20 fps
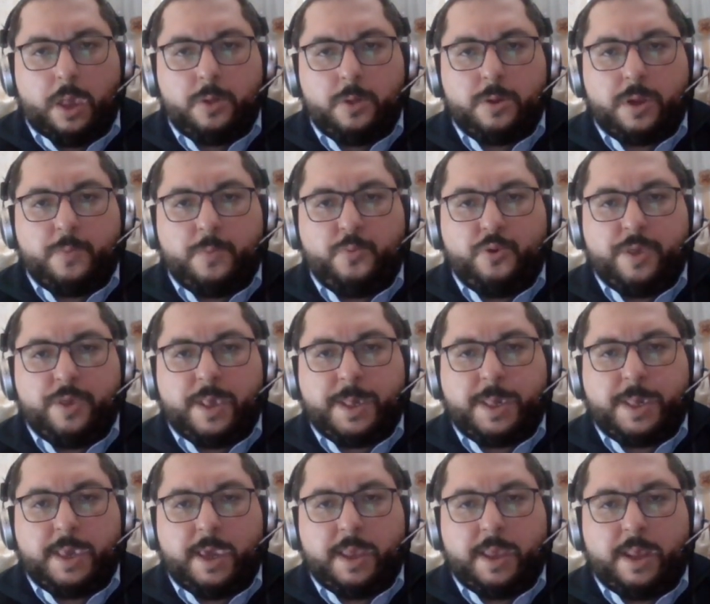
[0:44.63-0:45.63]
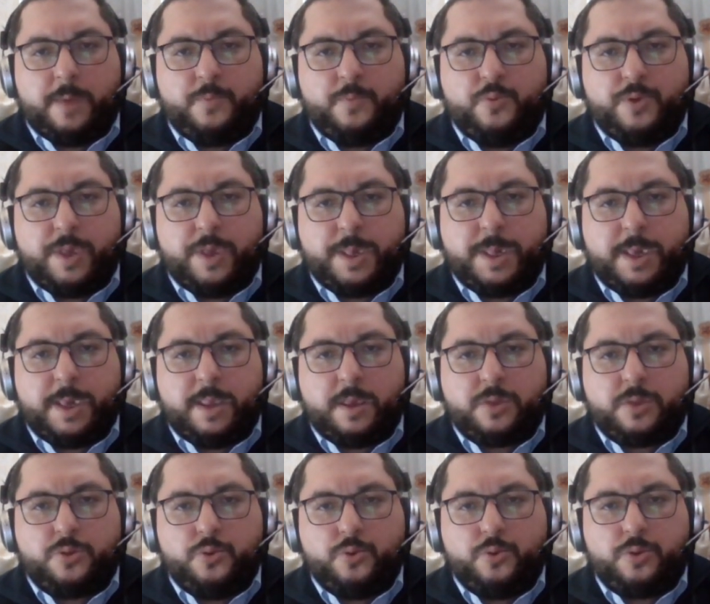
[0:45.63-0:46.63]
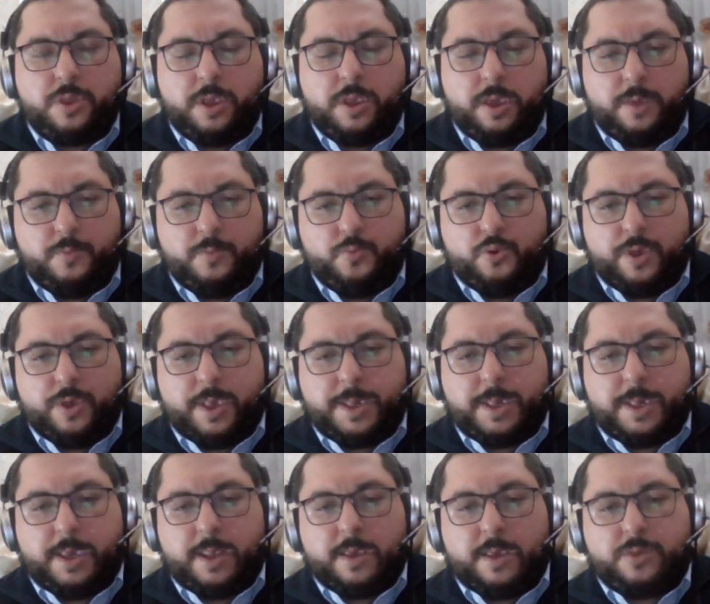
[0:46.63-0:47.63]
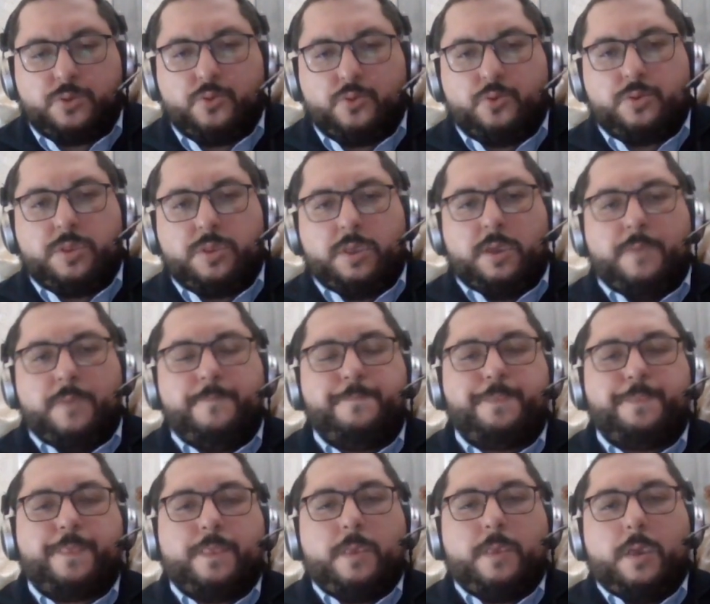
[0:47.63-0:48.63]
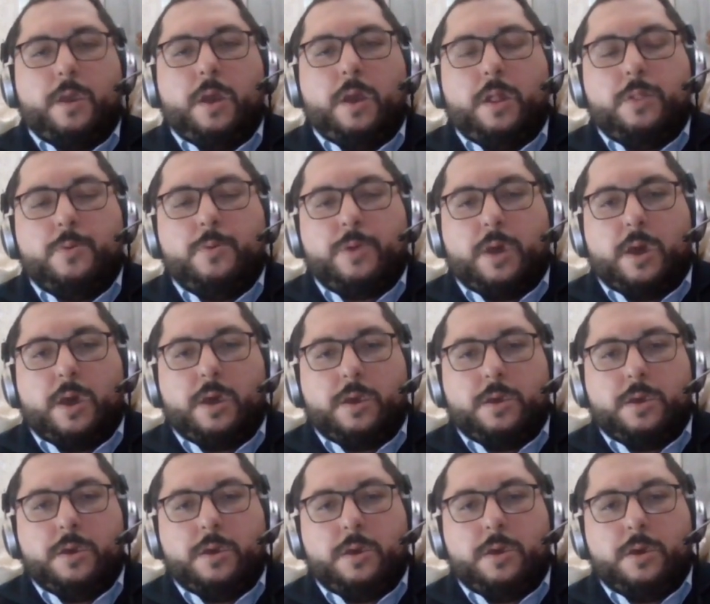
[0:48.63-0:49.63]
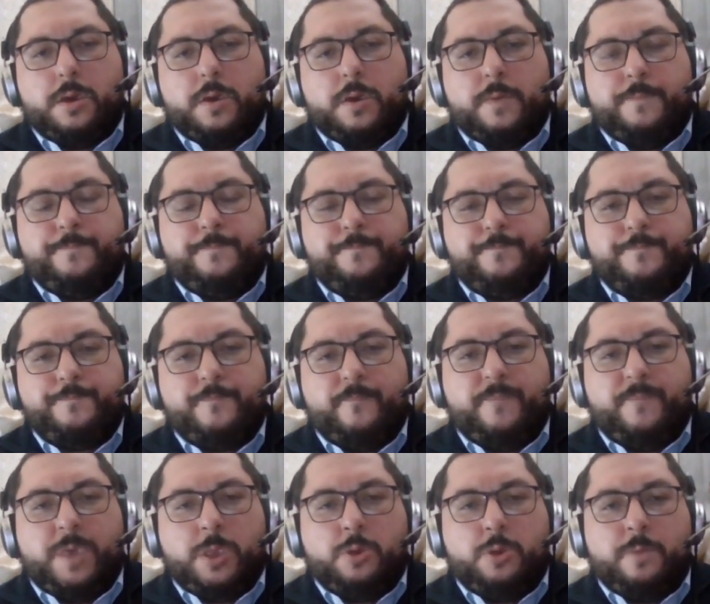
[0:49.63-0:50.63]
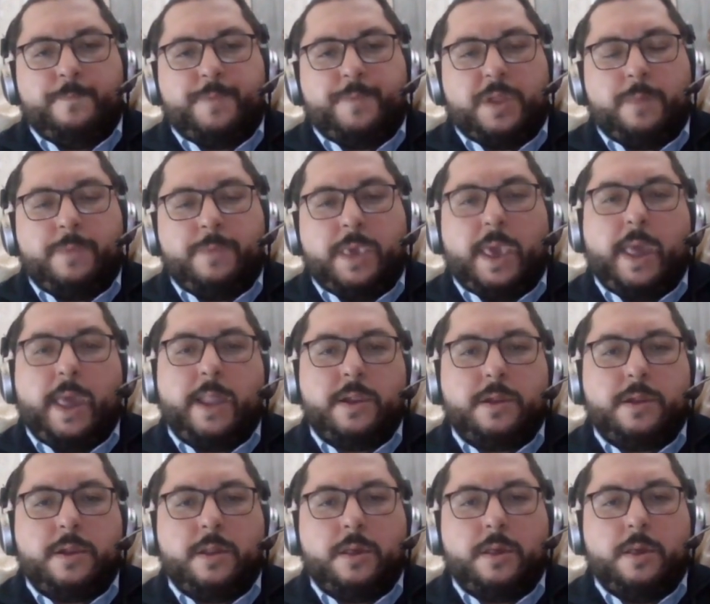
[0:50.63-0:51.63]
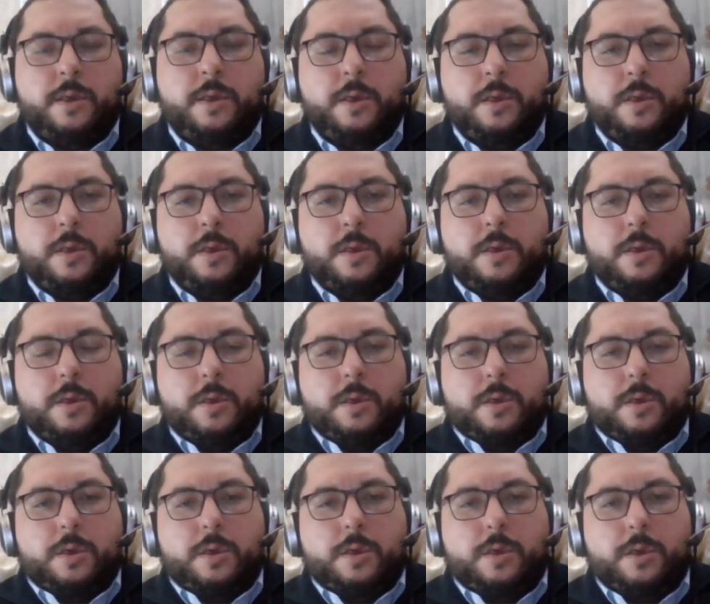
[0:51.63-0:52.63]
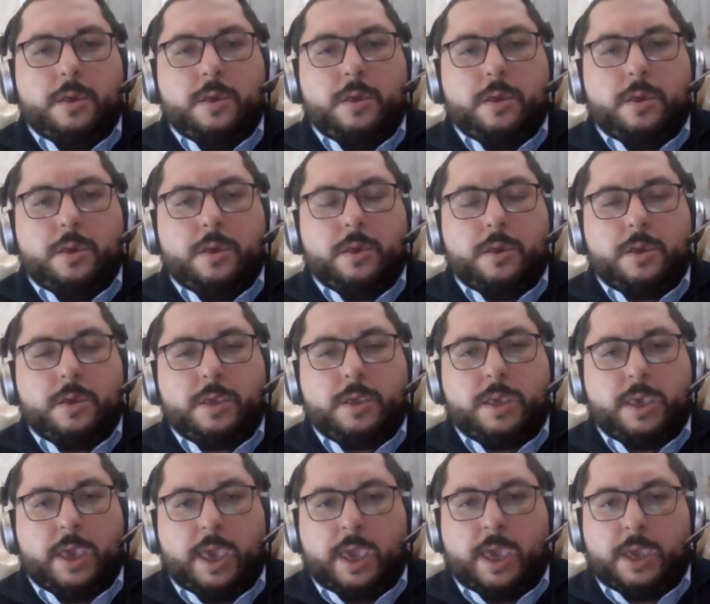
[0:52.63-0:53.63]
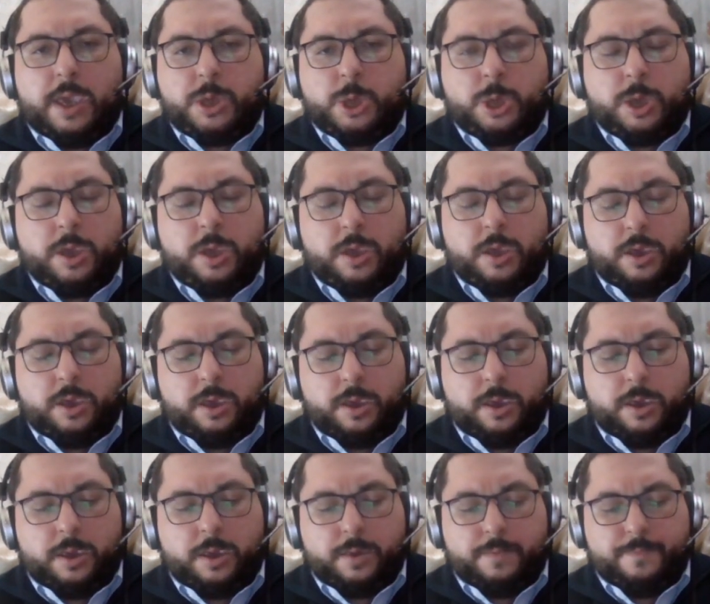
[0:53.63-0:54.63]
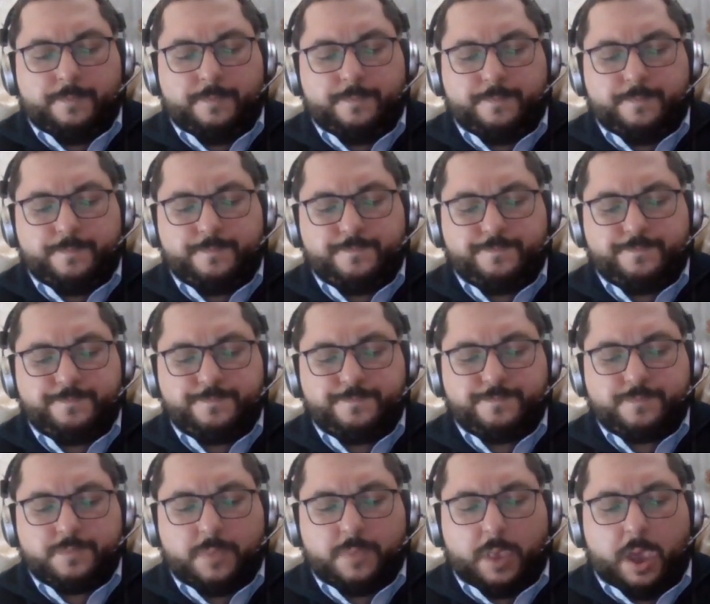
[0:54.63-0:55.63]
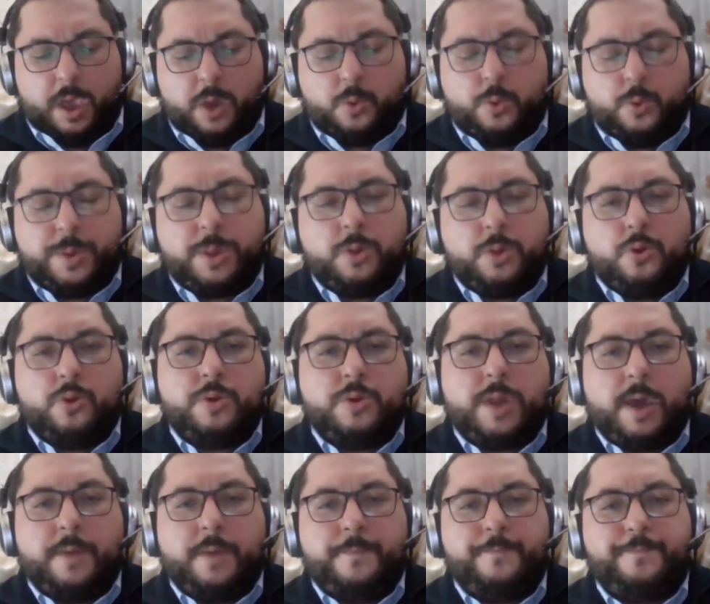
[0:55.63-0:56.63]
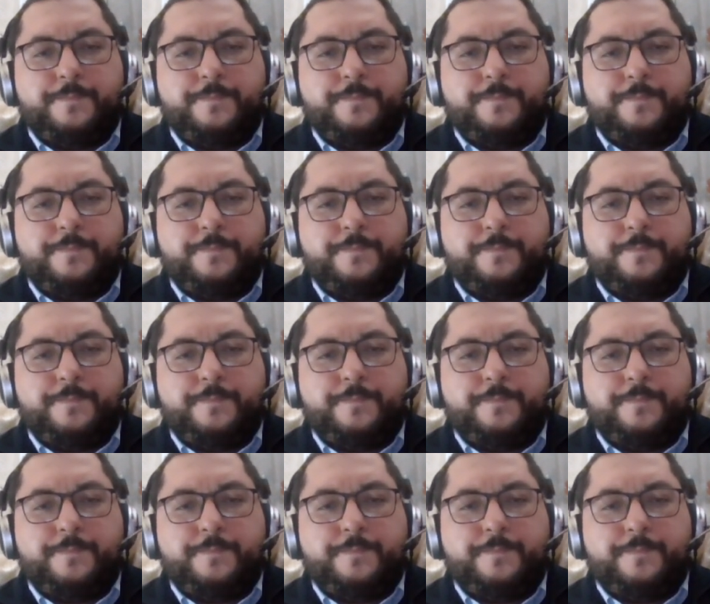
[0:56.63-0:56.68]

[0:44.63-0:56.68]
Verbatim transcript: Allora, buonasera, buonasera a tutti, buonasera a tutti. Allora, eh, video in premiere eh, che esce a quest'ora